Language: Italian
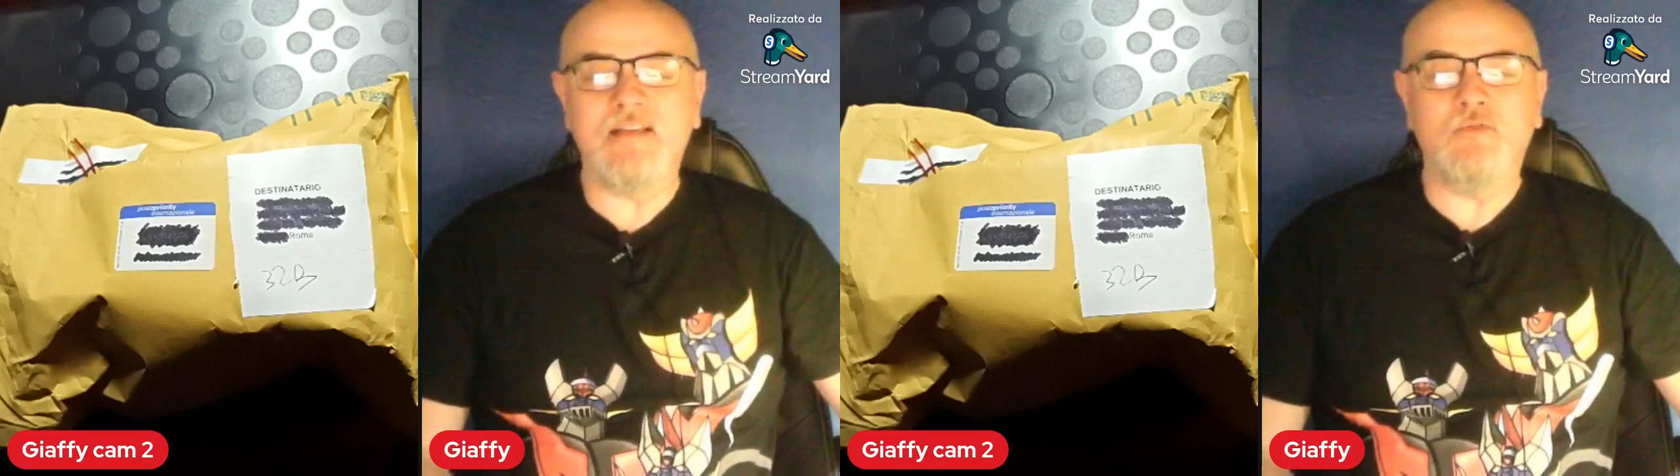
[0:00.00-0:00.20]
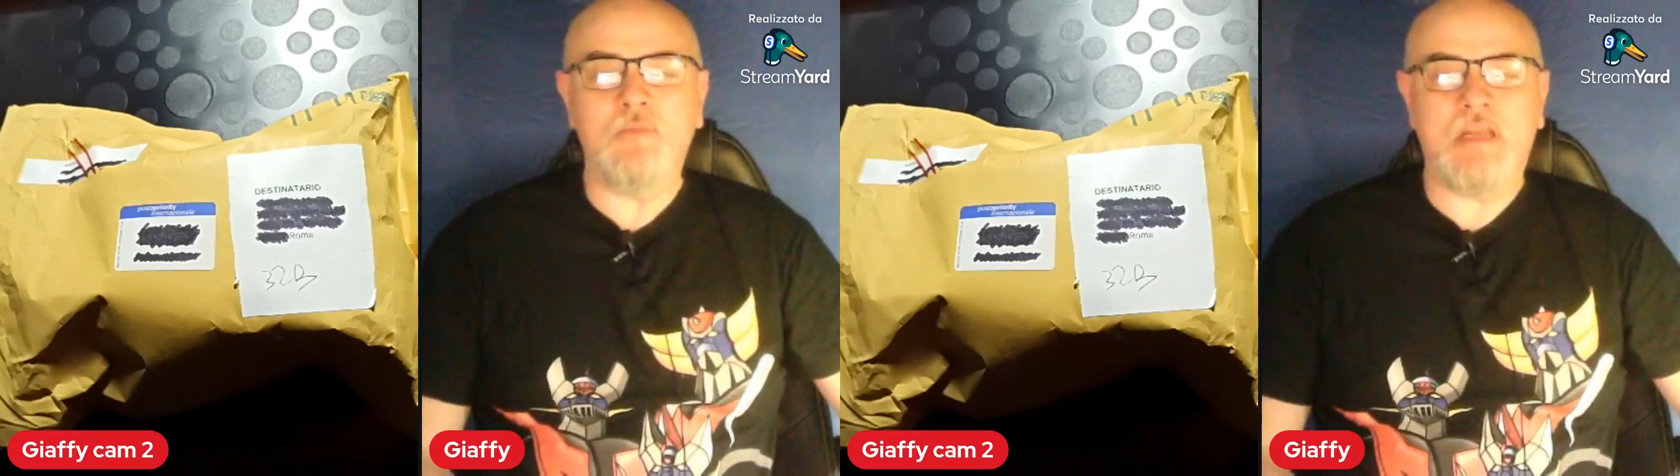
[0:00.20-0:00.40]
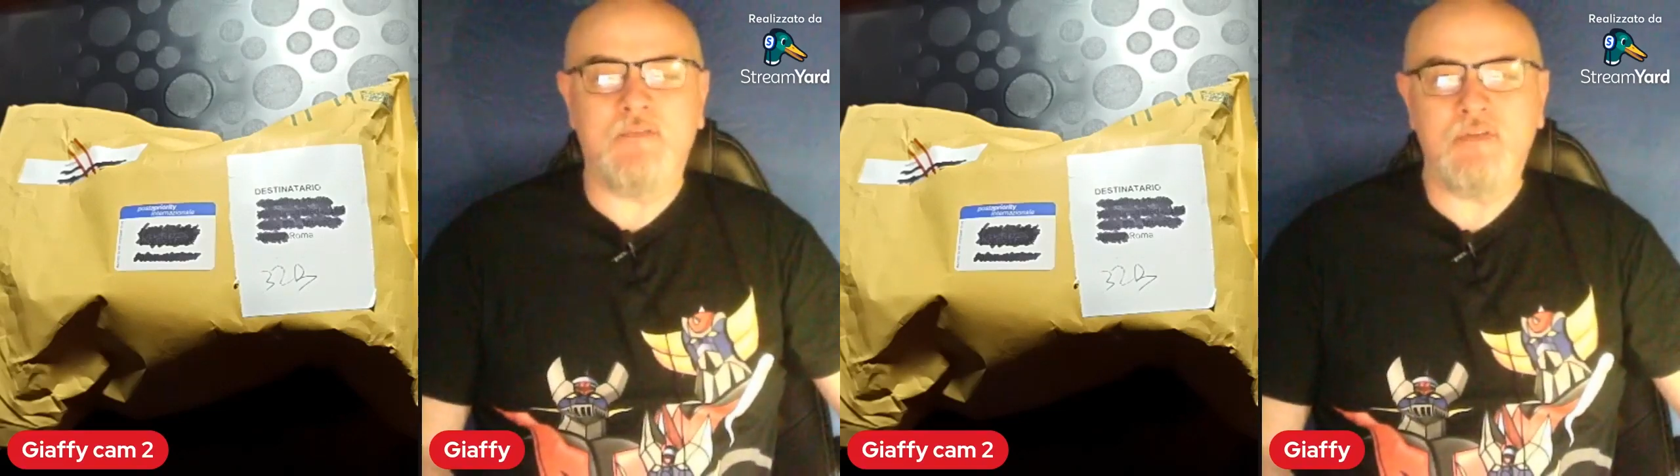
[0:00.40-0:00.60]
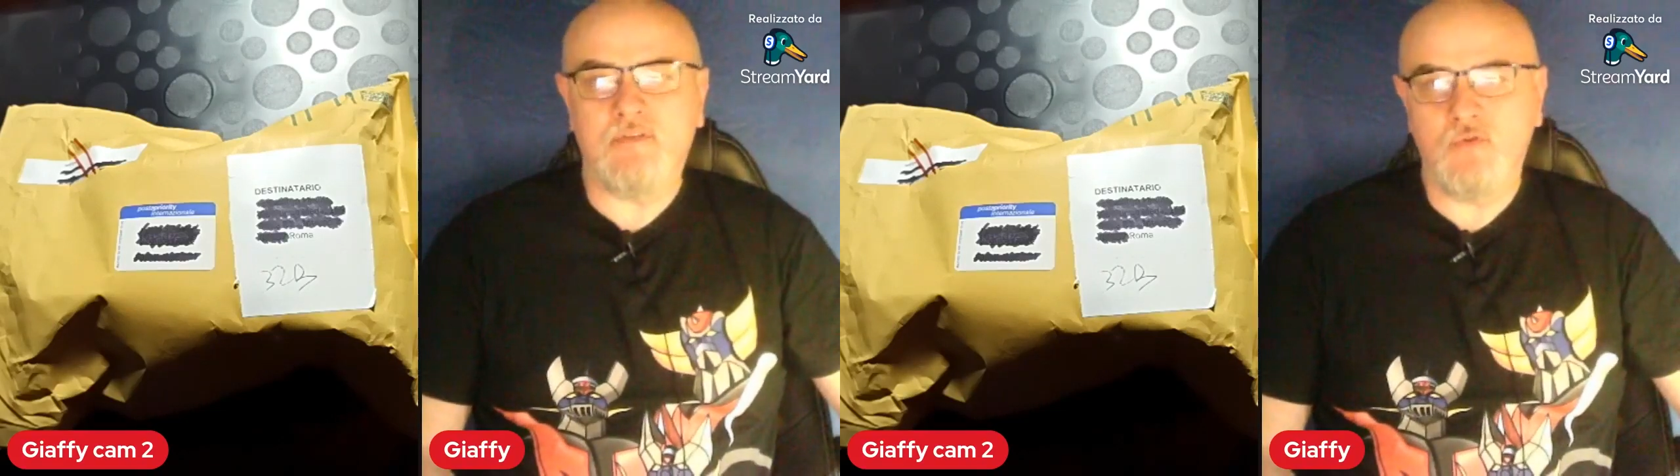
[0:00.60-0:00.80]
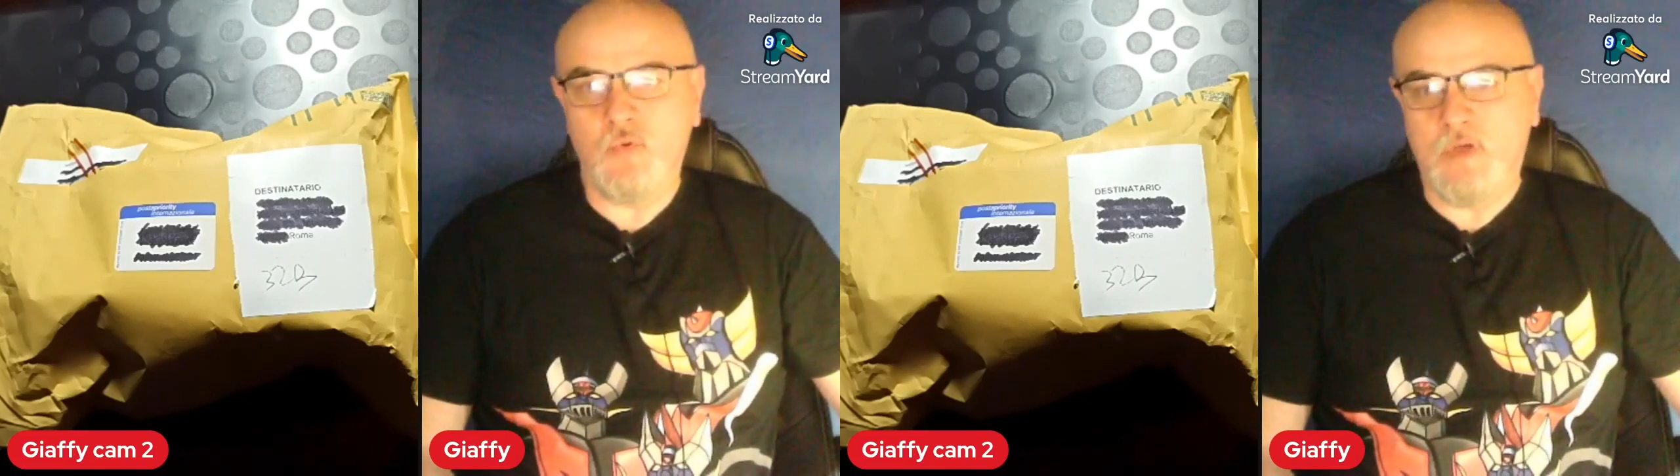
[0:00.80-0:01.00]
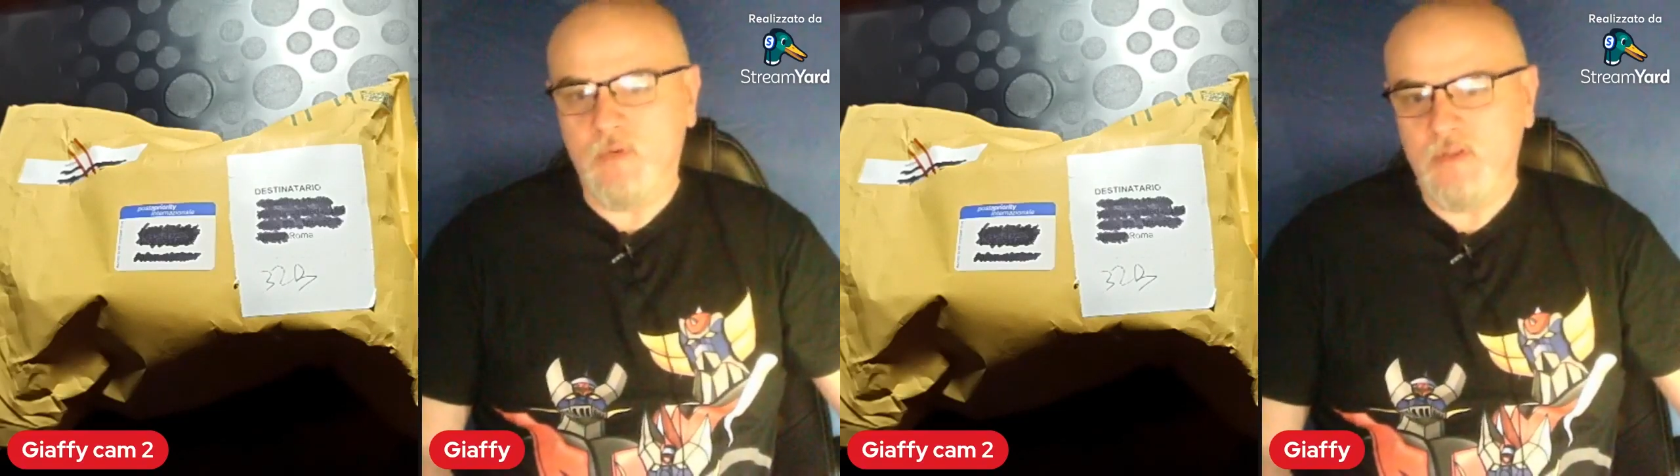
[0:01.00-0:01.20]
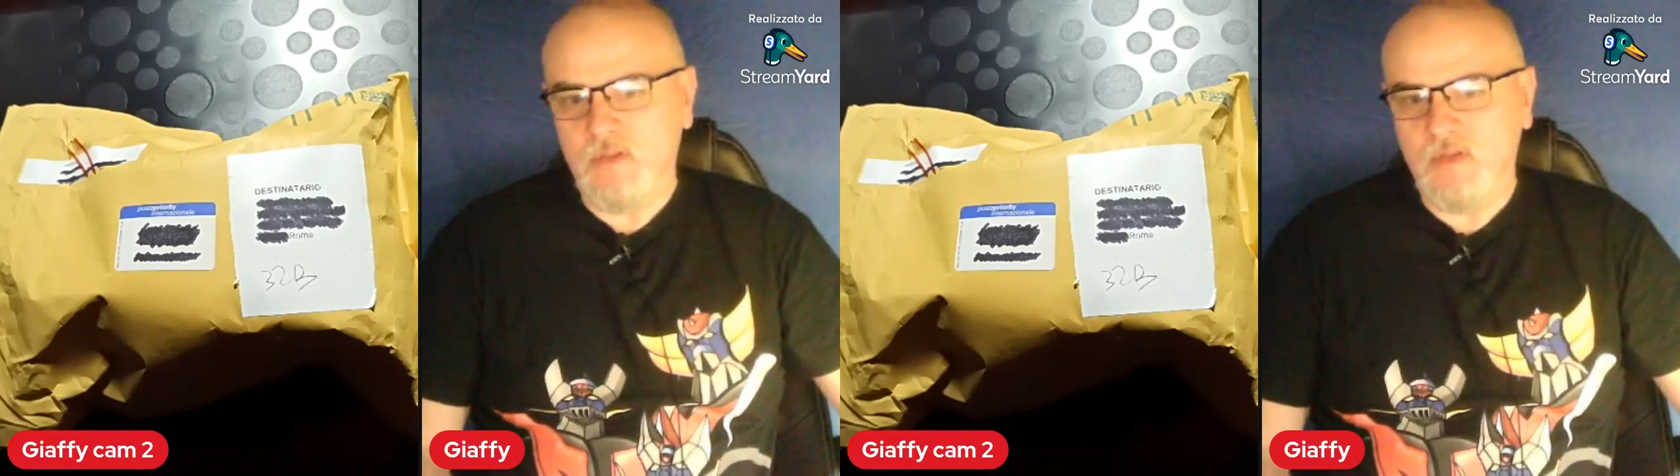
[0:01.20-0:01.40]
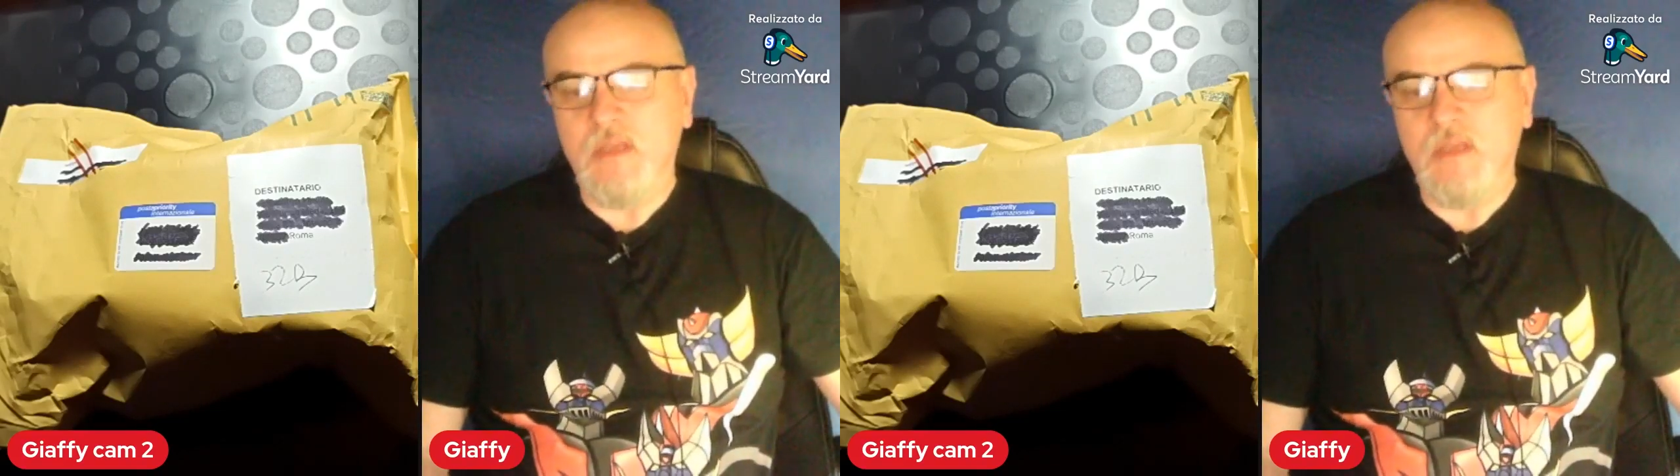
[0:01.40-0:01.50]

2022, quindi